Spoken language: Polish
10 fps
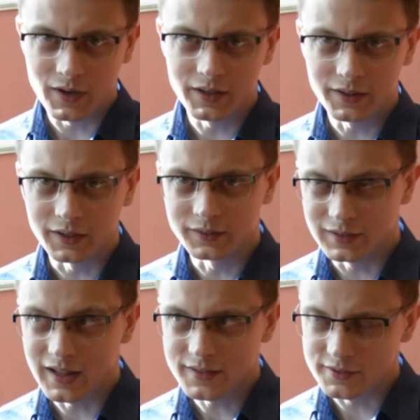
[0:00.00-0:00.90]
ale tak
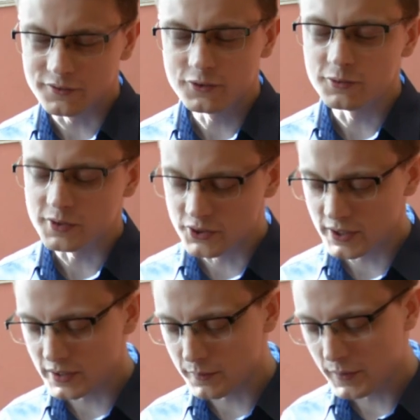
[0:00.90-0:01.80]
dla nas w życiu
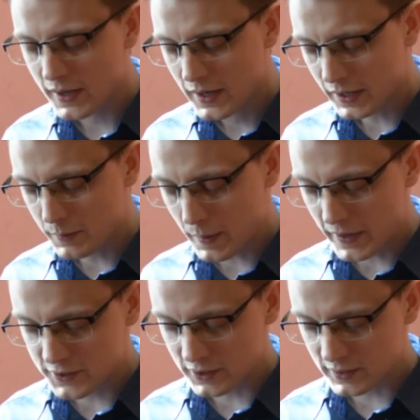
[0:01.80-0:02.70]
codziennym chyba bardziej